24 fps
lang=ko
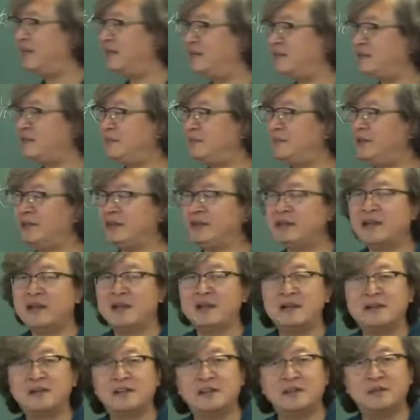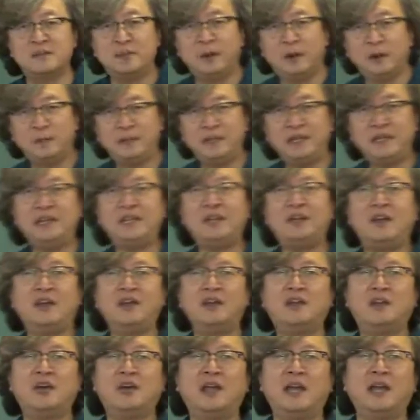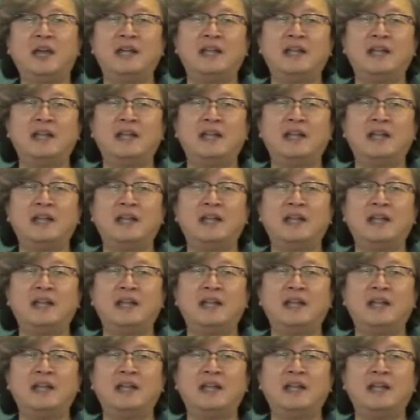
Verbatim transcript: 있으면 그 법인이 결격에